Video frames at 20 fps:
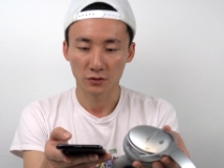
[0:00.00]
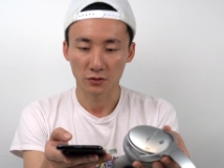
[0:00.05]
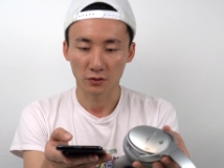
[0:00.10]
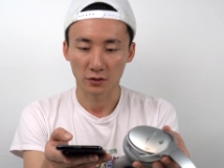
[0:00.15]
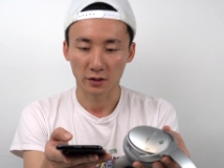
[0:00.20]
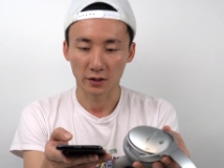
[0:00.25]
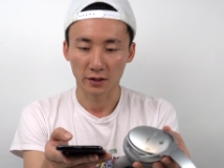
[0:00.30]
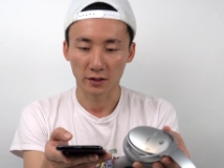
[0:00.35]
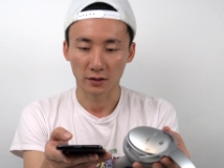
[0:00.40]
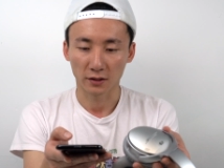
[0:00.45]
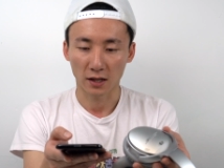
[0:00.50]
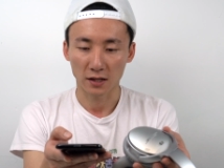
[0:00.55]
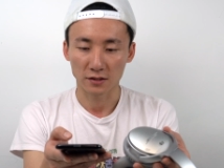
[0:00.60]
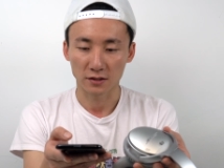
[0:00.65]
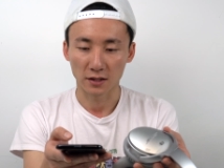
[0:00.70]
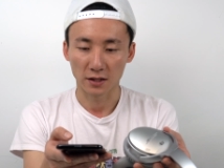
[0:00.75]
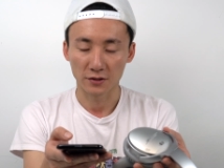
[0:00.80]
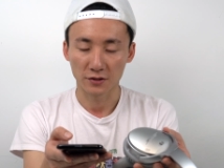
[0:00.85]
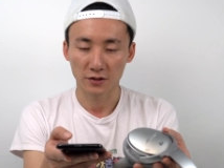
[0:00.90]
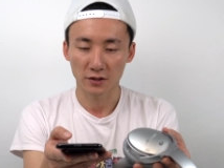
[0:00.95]
就可以开始
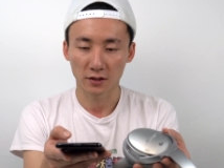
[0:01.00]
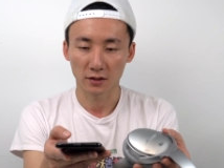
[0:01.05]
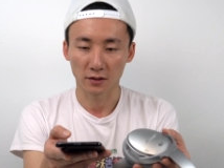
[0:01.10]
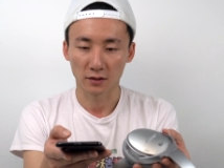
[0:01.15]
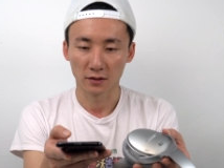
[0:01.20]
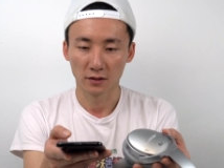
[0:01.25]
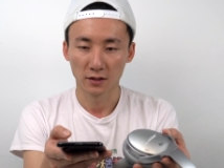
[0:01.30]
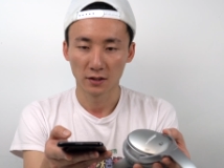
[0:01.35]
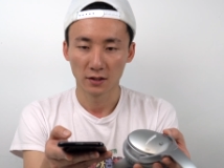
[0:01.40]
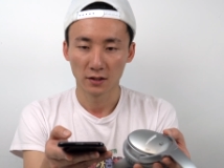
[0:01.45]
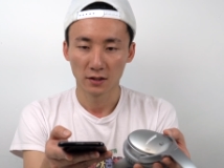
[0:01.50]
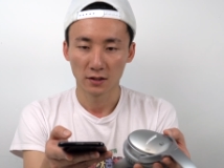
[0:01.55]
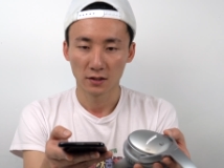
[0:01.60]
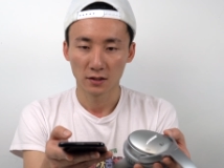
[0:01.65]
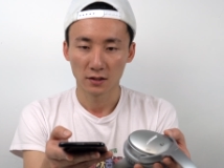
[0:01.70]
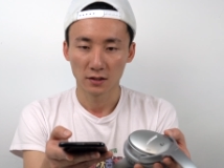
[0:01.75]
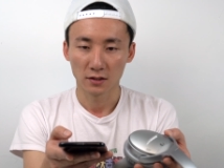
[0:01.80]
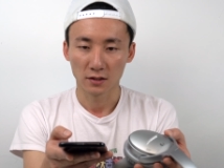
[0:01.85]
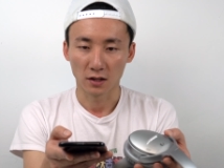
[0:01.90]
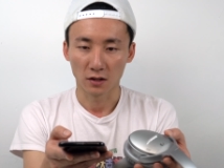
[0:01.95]
连接了，
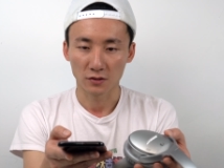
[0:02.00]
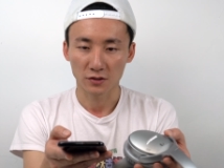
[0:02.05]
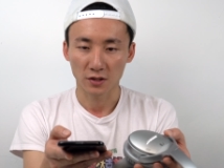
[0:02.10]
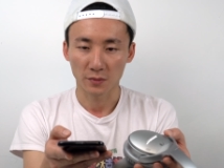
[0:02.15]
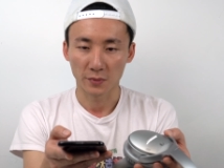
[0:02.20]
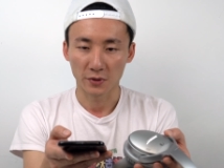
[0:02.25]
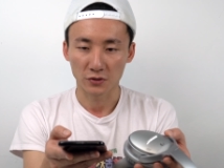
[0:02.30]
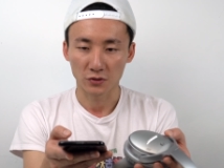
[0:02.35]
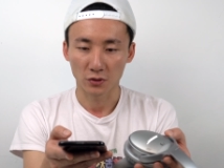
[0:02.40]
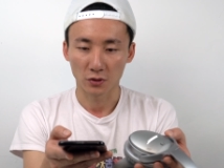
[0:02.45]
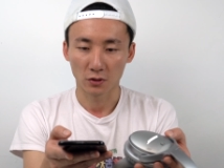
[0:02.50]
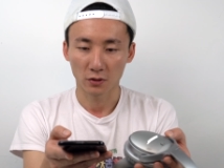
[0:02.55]
然后上面说